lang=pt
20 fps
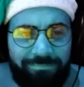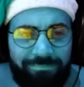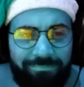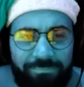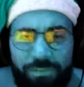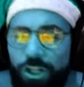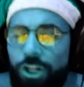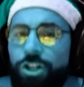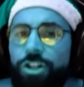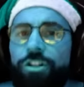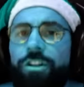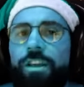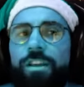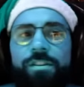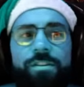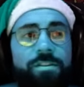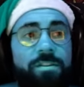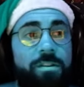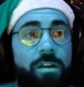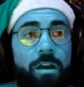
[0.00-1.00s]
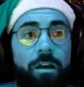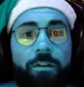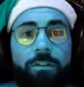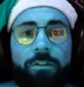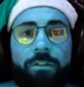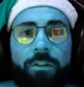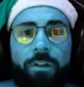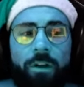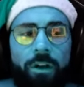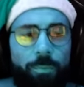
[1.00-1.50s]
tristeza.
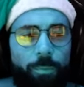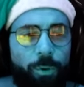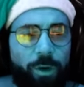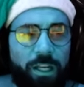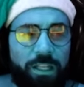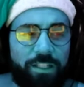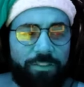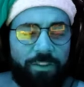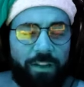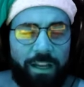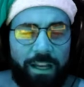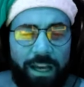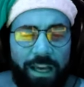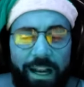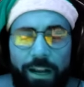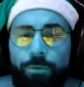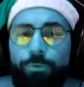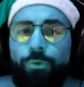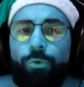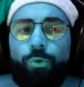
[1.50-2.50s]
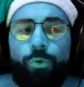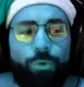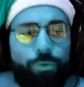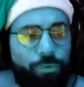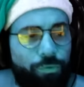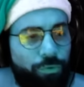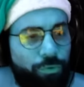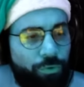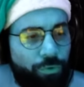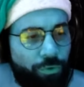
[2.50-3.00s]
Porque você fala, caralho, de
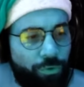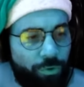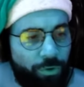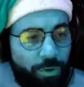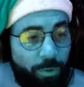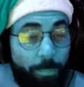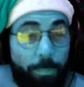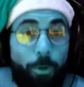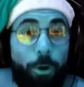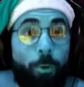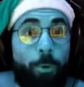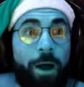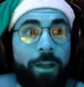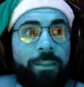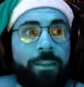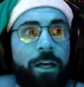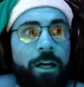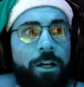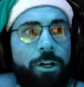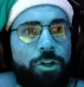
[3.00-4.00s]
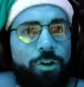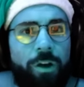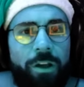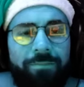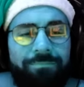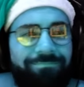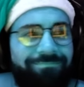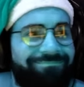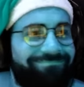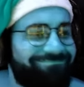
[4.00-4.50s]
novo. Porra, uma danjo
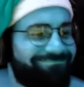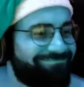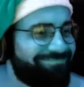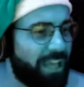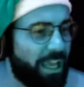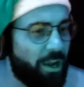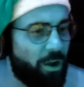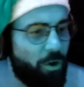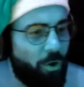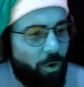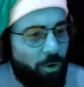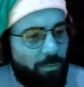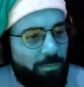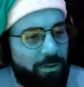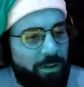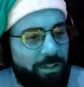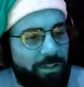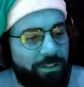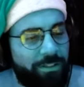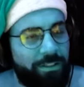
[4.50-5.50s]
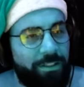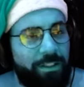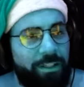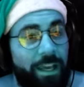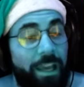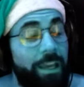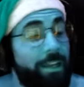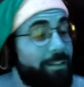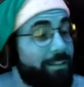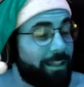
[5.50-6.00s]
Aí é goblin.
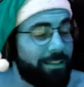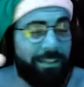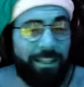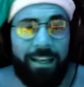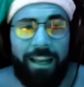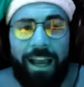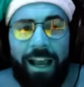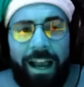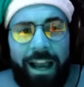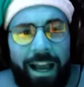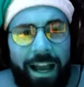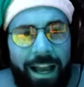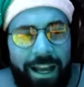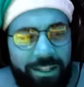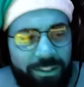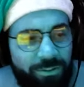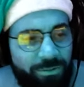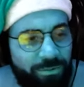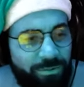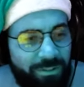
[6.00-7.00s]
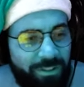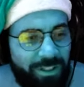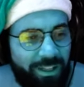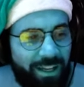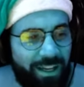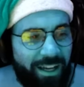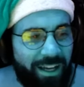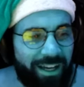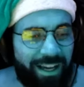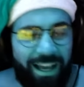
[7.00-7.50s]
Eita, tem lagarto.
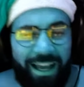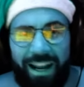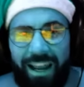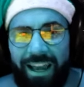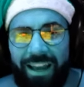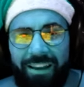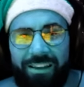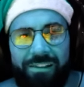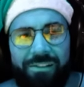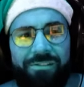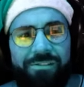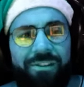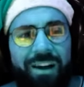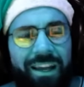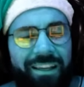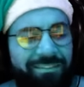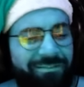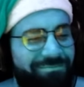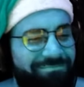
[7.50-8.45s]
Caralho. Aí